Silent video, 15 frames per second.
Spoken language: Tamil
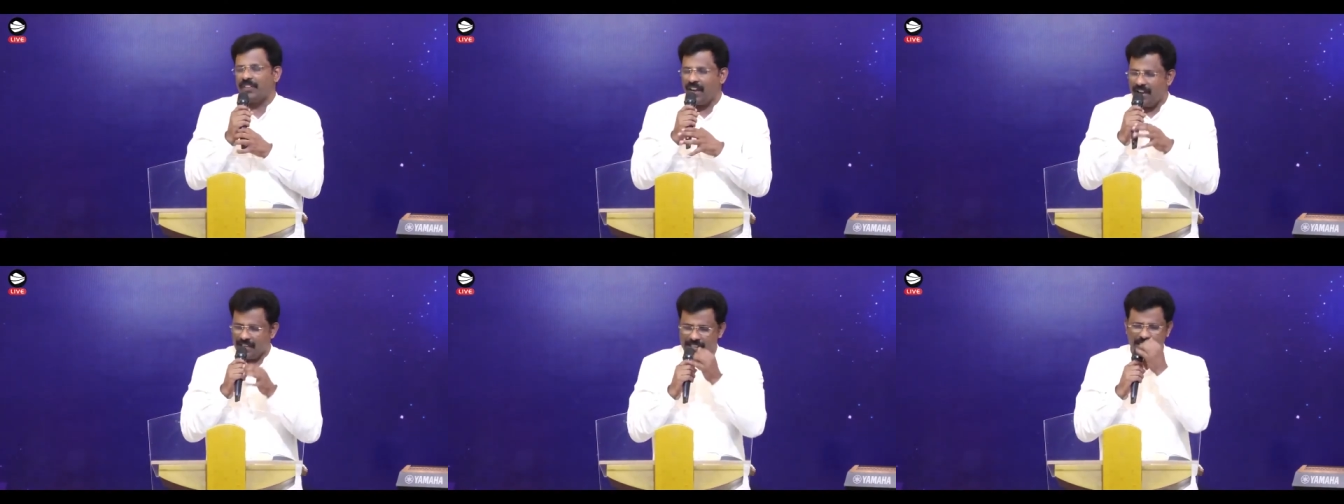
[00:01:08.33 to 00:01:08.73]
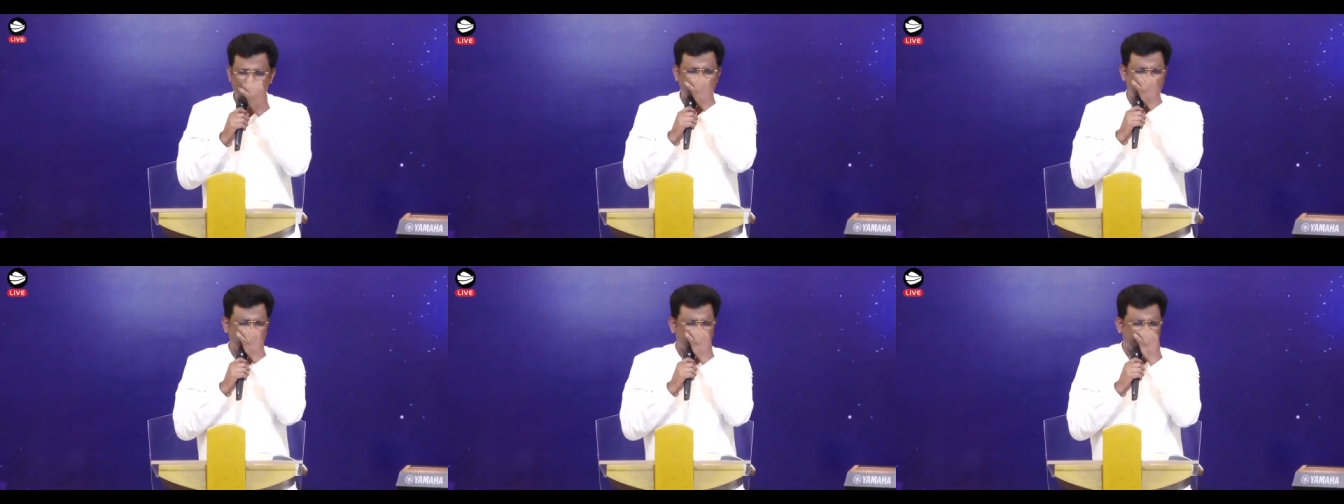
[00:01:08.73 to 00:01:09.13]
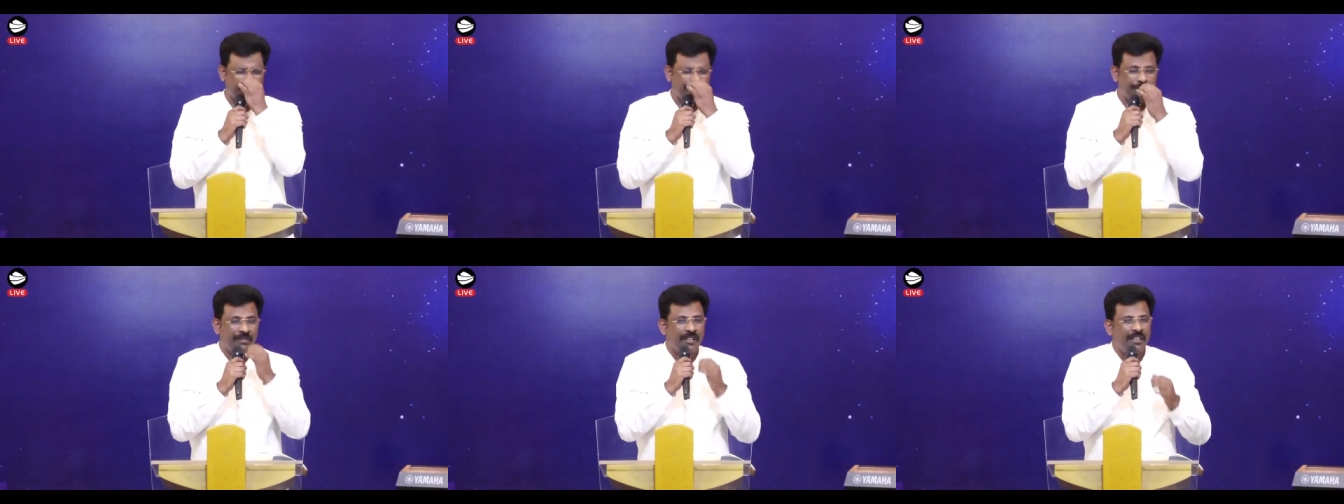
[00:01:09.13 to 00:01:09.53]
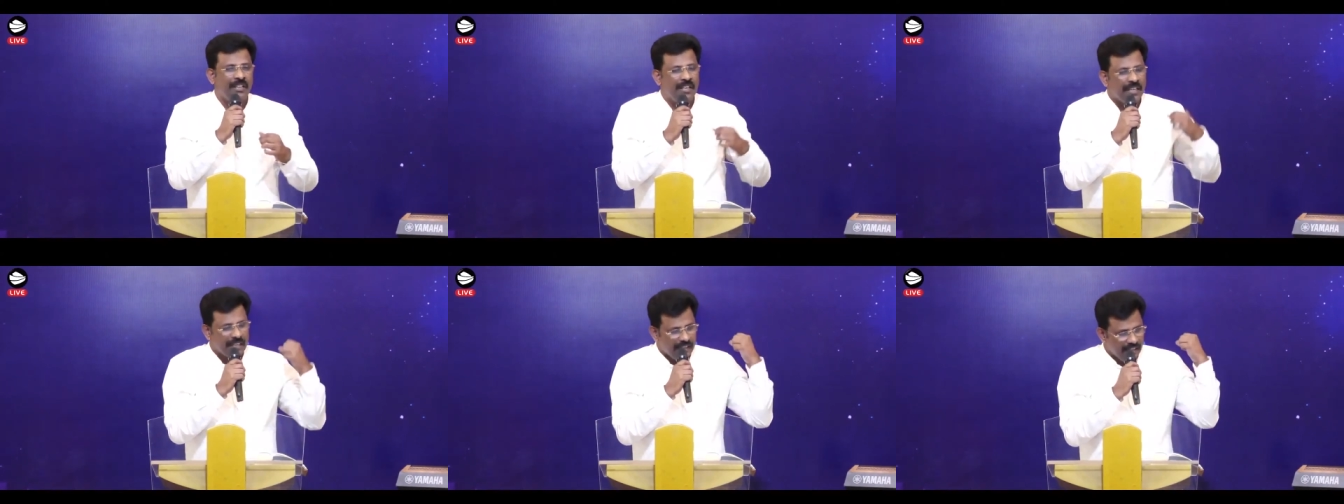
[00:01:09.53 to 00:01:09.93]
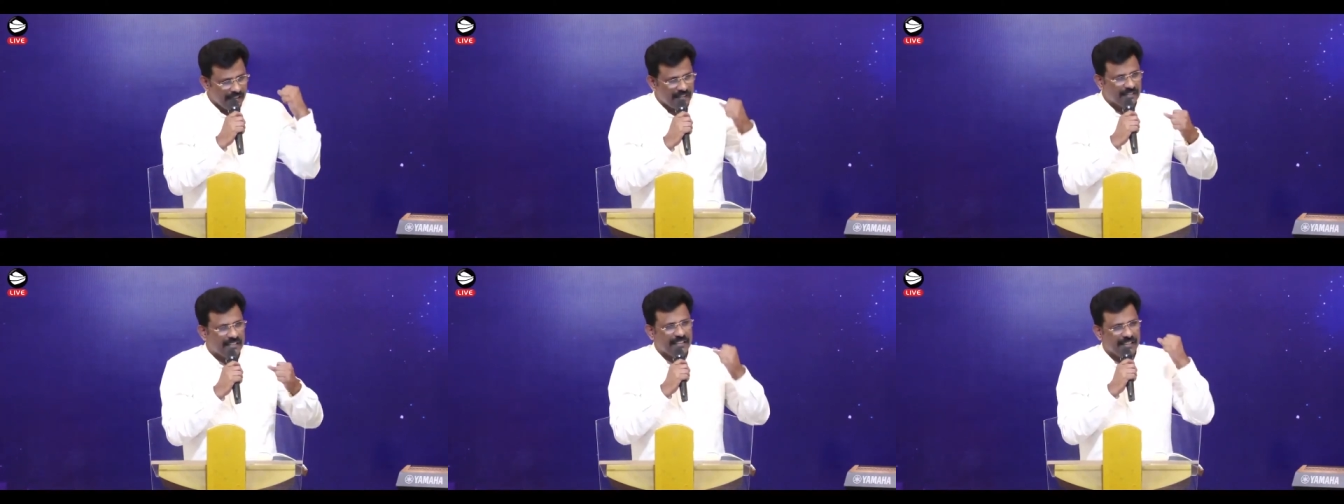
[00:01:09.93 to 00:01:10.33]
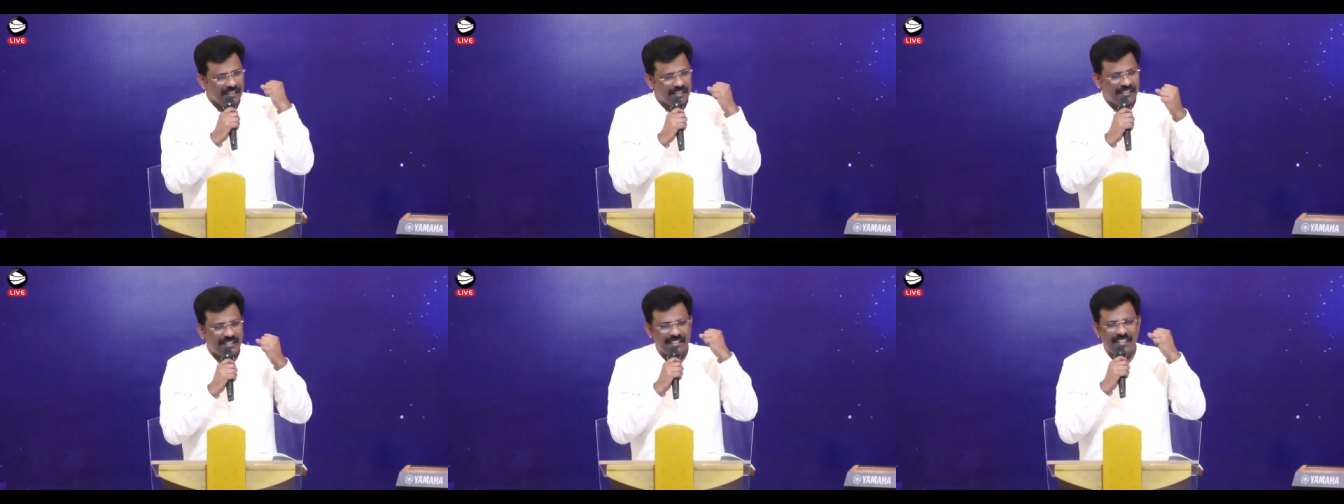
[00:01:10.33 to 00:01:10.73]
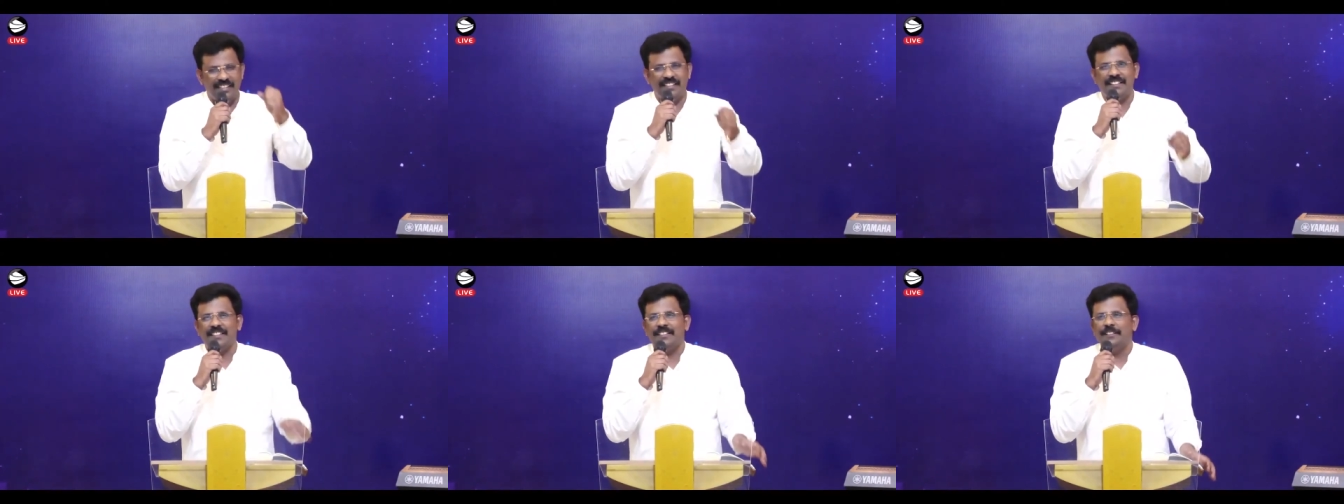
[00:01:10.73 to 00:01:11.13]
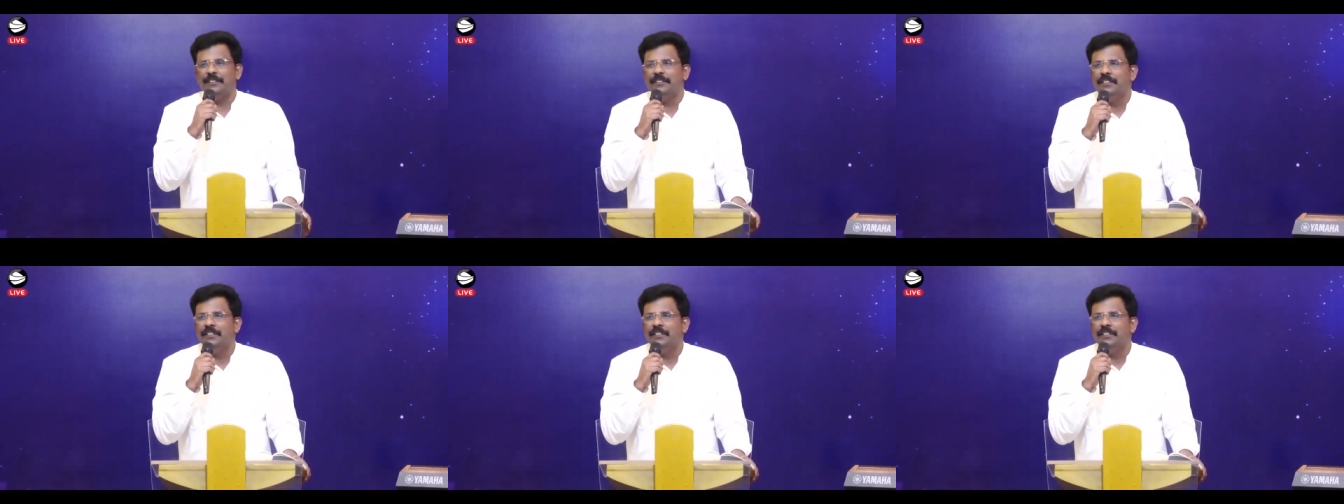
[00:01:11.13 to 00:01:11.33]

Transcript: காய்ச்சி போயிருக்கும் இழுத்து இழுத்து இழுத்து